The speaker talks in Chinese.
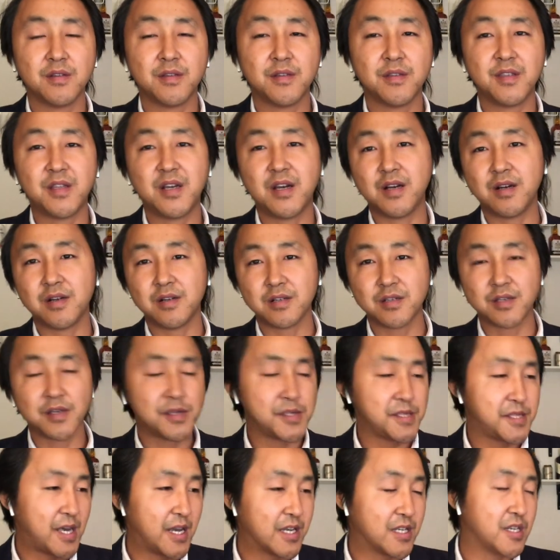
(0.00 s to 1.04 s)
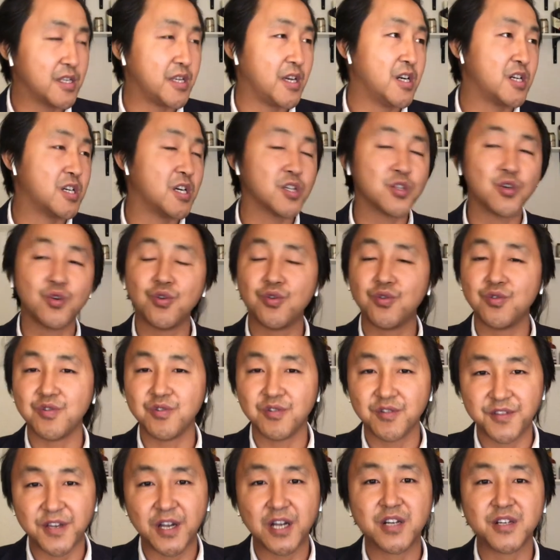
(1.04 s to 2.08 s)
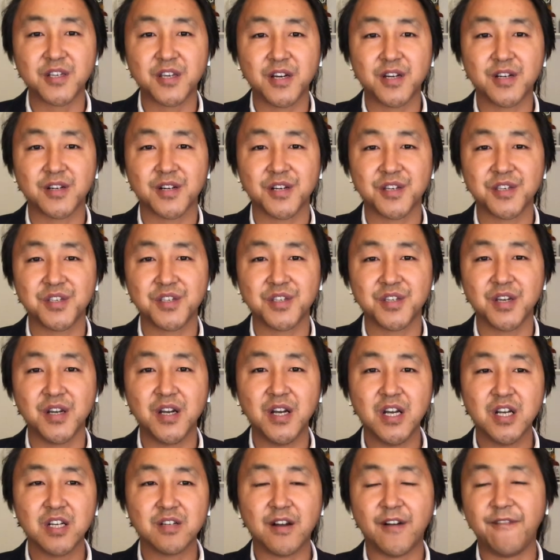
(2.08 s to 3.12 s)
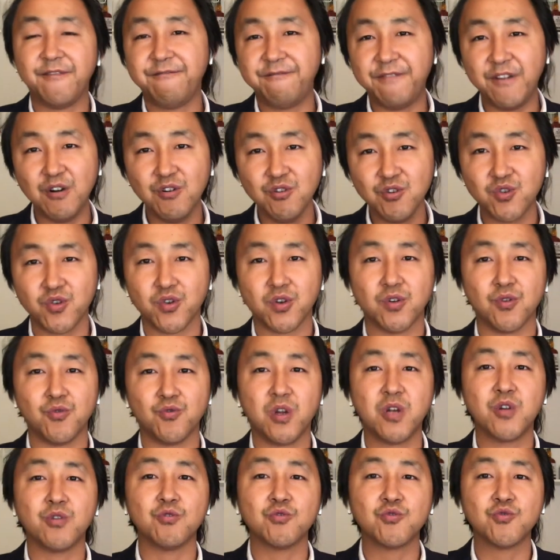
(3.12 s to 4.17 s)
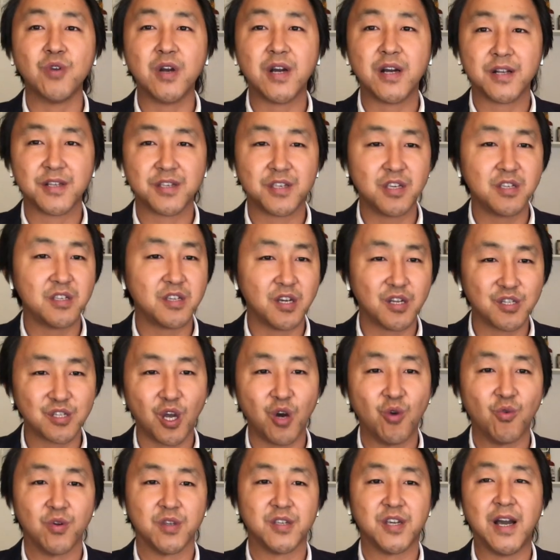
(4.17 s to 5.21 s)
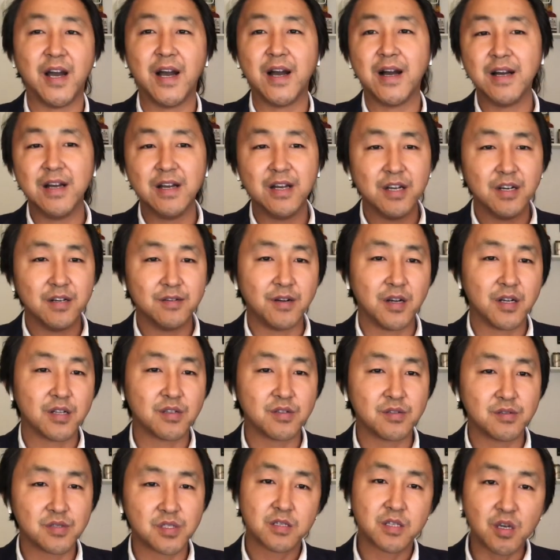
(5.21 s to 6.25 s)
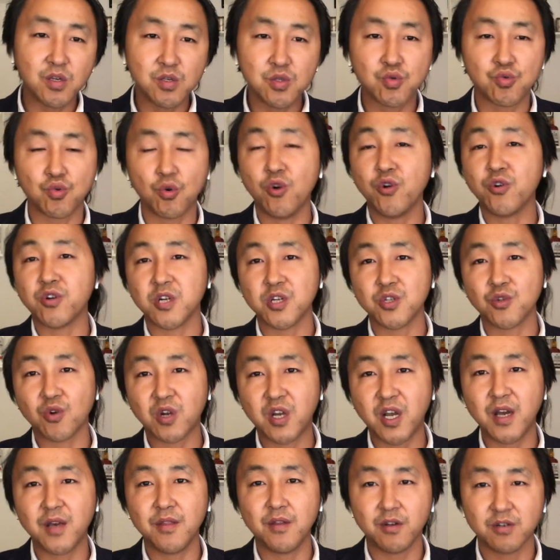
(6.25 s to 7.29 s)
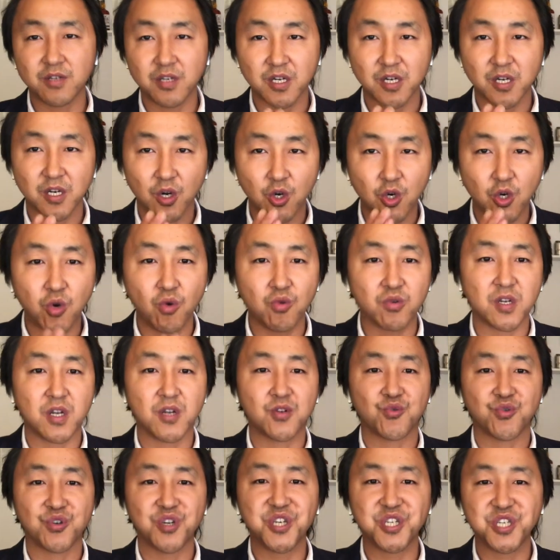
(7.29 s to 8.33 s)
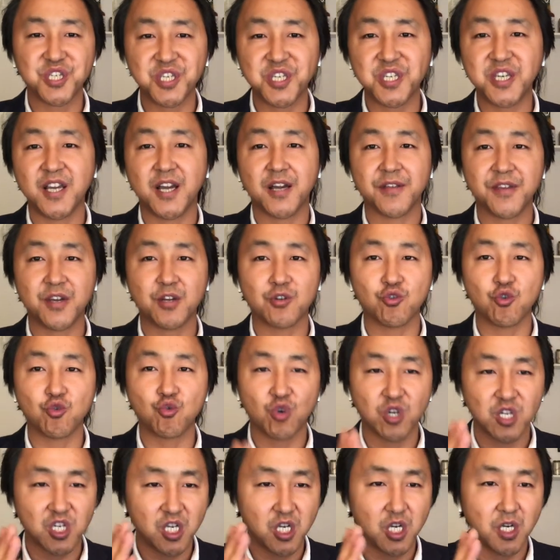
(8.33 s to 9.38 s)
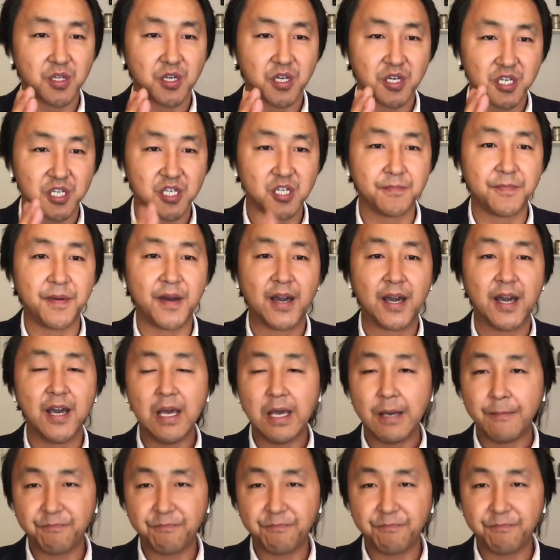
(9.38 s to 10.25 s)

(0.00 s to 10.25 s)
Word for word: 那这三十年河东，三十年河西，是吧？风水轮流转，今年到我家，啊！当所有人都看到这个共产主义事业在中国彻底失败，